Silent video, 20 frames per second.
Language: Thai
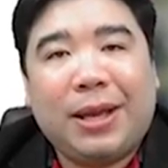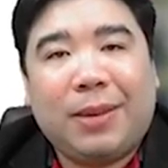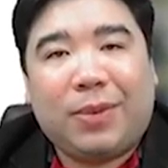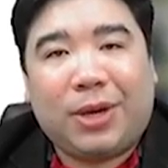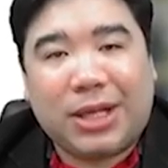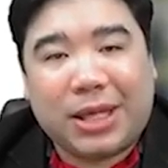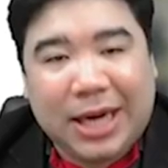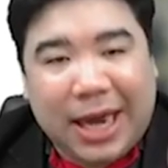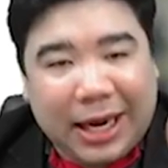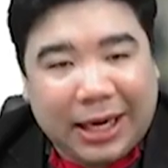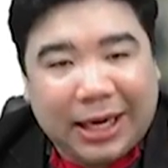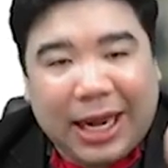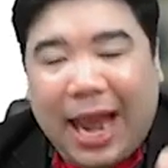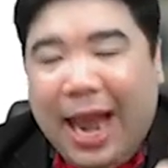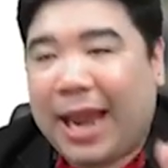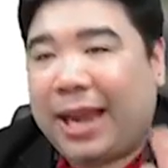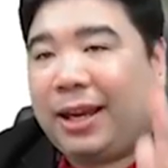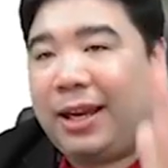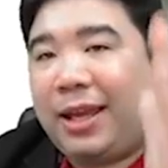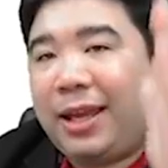เพราะฉะนั้นใคร
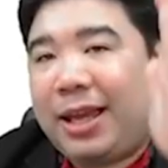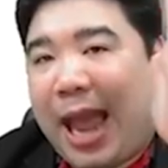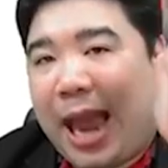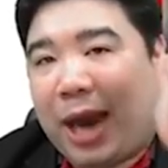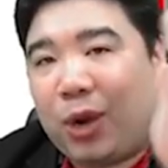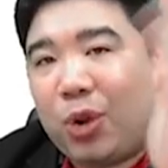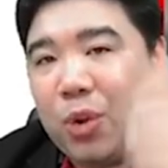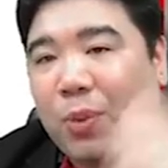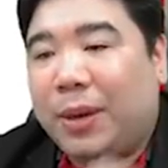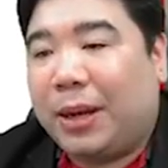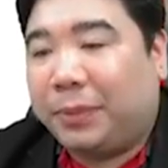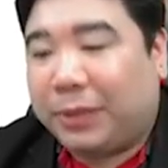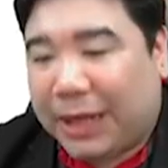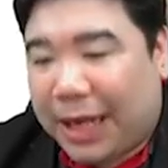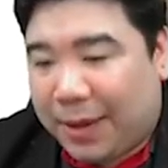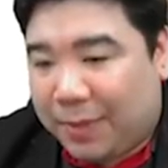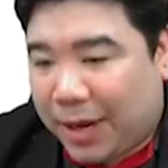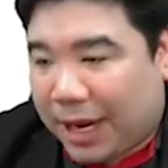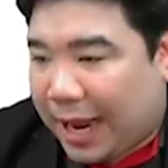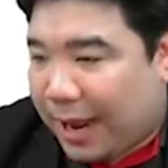ที่อยากดูเพิ่มเติ
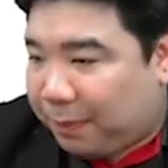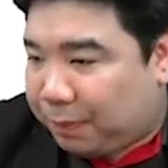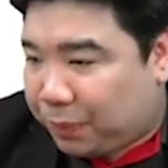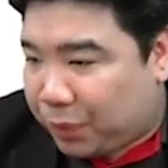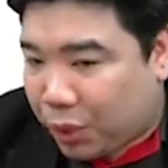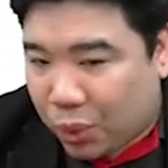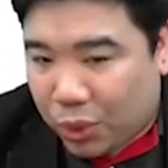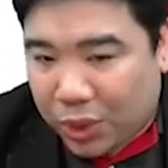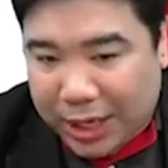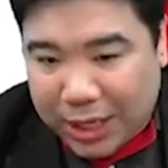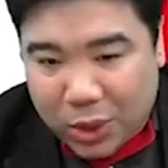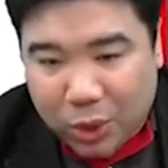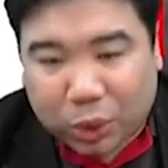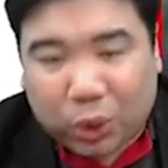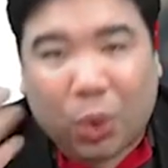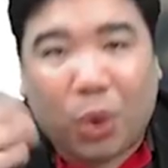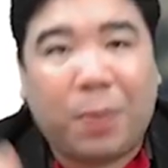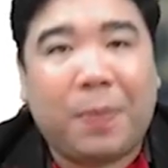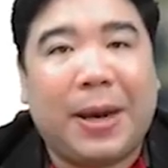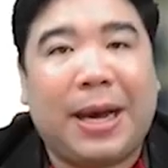มนะครับ ดูใน
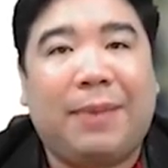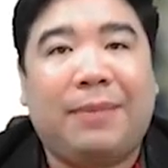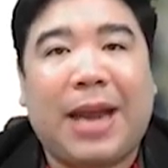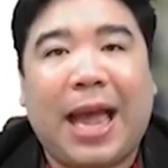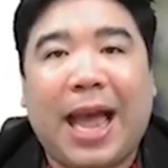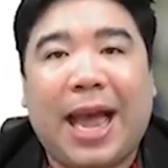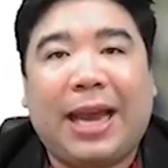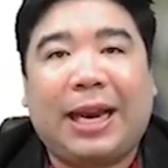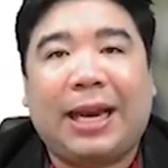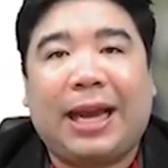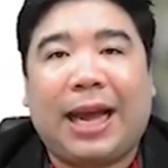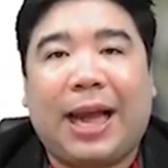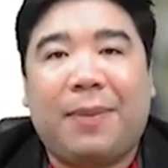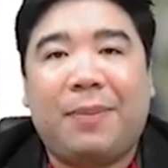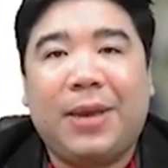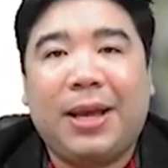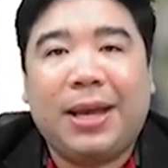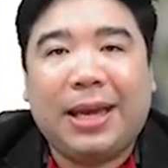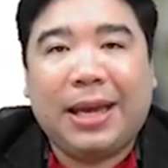YouTube เพิ่มได้นะครับ